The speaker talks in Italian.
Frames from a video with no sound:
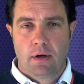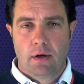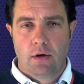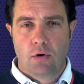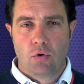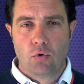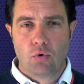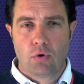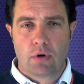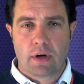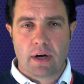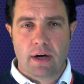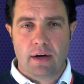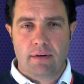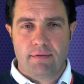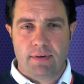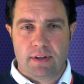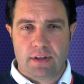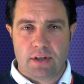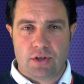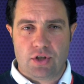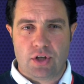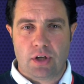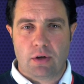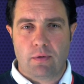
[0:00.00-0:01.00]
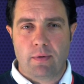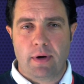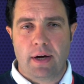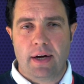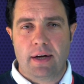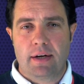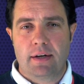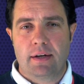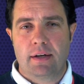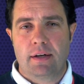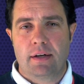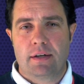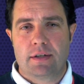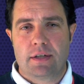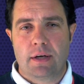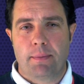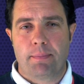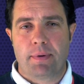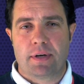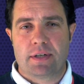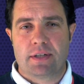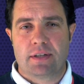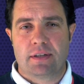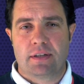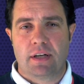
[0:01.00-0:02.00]
Luca, 25 anni, si è
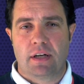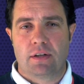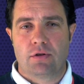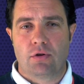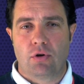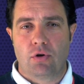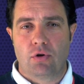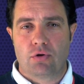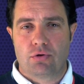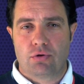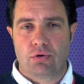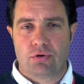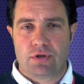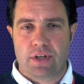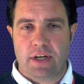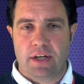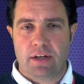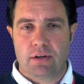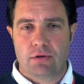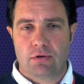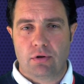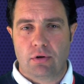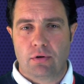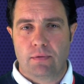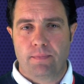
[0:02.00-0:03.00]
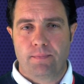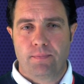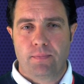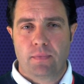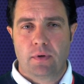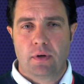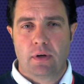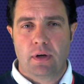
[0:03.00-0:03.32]
presentato al nostro centro.